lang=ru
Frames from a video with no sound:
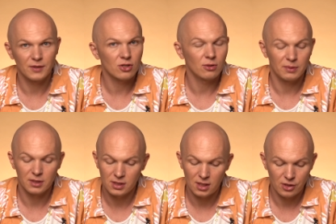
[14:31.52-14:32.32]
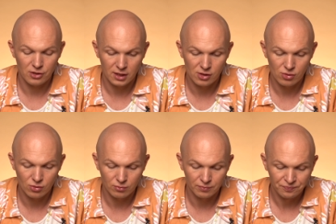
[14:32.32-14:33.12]
Нашел потрясающий
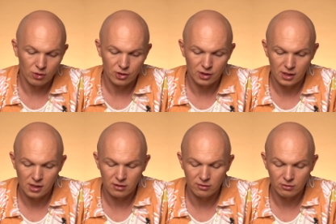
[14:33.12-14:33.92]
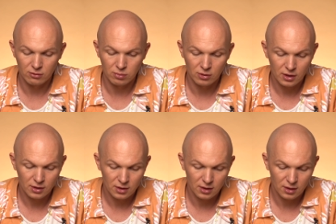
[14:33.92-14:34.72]
костюм, очень красивый
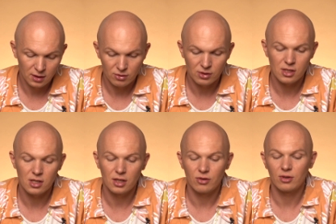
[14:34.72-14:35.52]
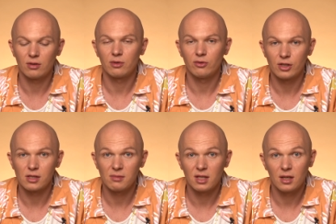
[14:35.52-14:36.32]
двубортный, но, к сожалению, нет моего
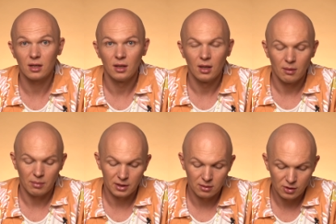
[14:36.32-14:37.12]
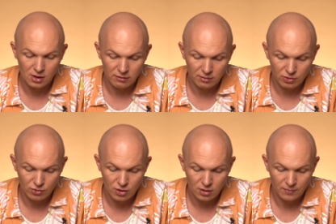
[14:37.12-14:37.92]
размера. Поэтому, если вам
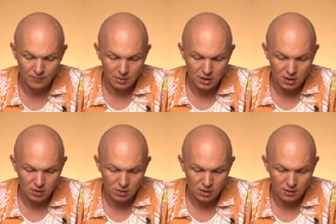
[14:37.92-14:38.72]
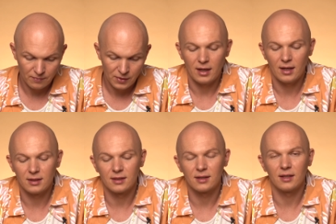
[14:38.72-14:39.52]
нужен, пожалуйста.
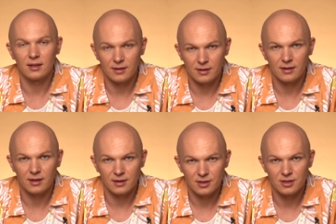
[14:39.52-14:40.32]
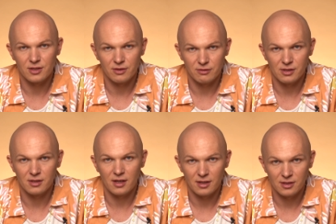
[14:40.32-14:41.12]
Adder Error, конечно же, вы
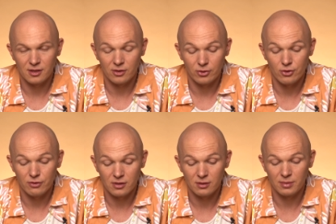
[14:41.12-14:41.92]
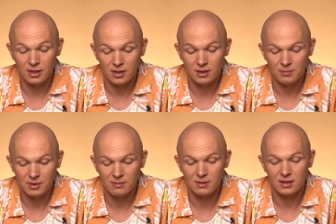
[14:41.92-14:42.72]
знаете, такой уже все бренд.
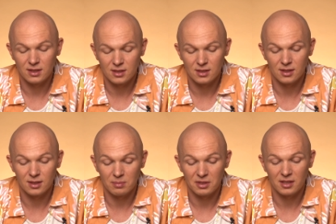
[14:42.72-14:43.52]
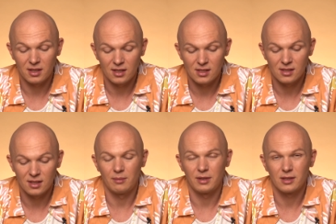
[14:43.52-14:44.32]
Посмотрите на этот прекрасный
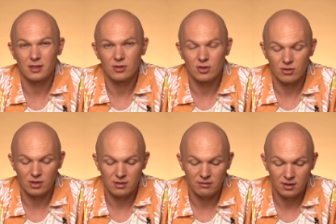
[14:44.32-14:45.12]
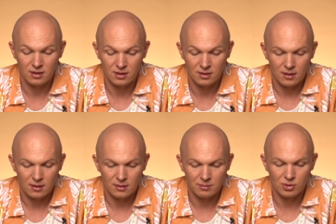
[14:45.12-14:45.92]
обрезанный, что ли, свитер.
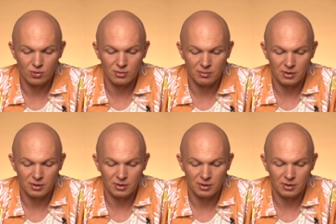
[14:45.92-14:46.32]
А, безумно